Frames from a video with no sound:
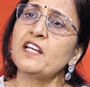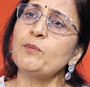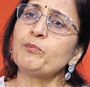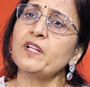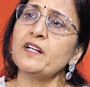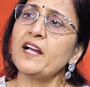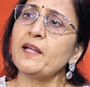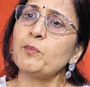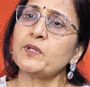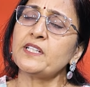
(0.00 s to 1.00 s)
నిర్లిప్తంగా
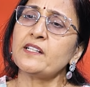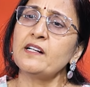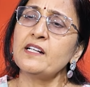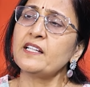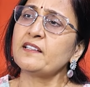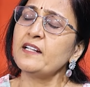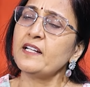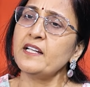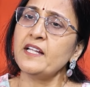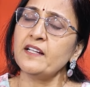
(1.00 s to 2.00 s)
అయిపోతారు అంటే
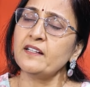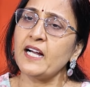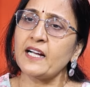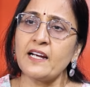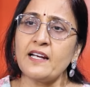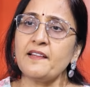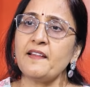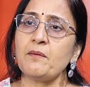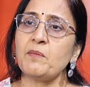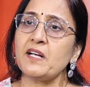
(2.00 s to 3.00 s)
ఇతనికి నేను
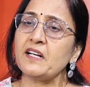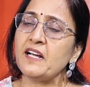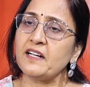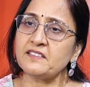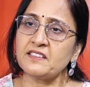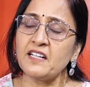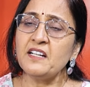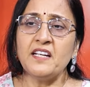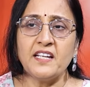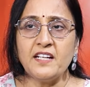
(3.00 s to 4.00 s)
అక్కర్లేదనమాట నాకు అసలు
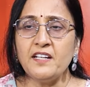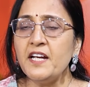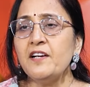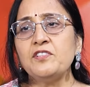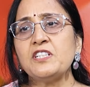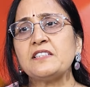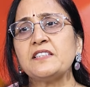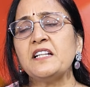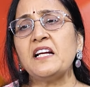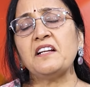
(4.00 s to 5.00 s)
ఇన్నేళ్ళు
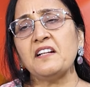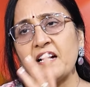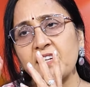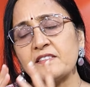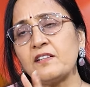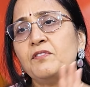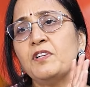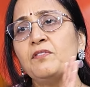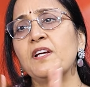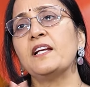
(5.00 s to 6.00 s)
చేసిన దానికి నాకు అసలు
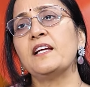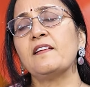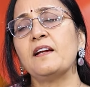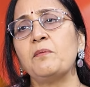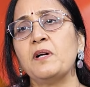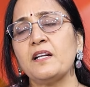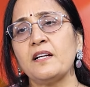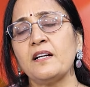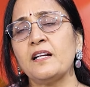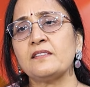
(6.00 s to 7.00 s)
విలువే లేదనమాట
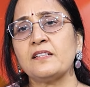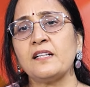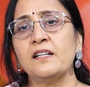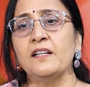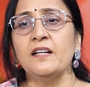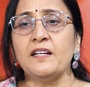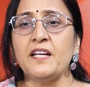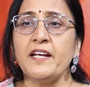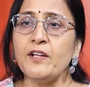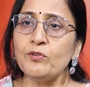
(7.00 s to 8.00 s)
అసలు
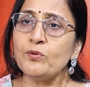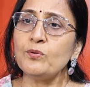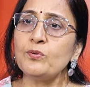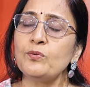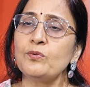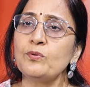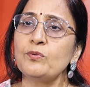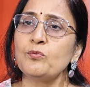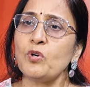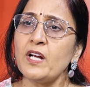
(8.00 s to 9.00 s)
నేను ఎందుకు
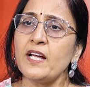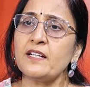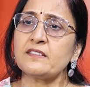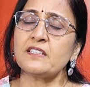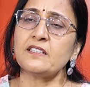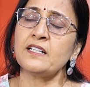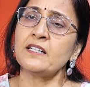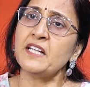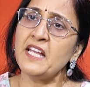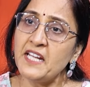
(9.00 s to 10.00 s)
ఉన్నాను అసలు
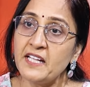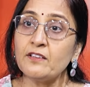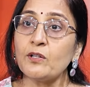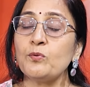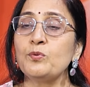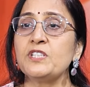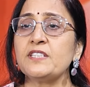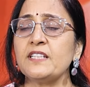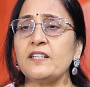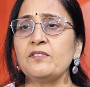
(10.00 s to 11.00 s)
నేనేం తక్కువ
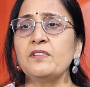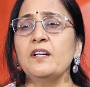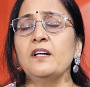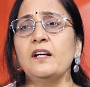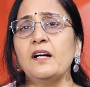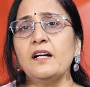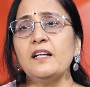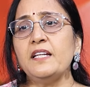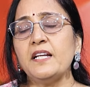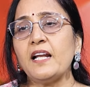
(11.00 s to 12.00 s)
చేశాను
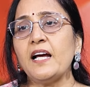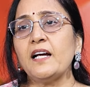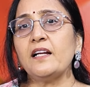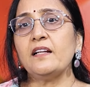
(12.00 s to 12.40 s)
ఇలా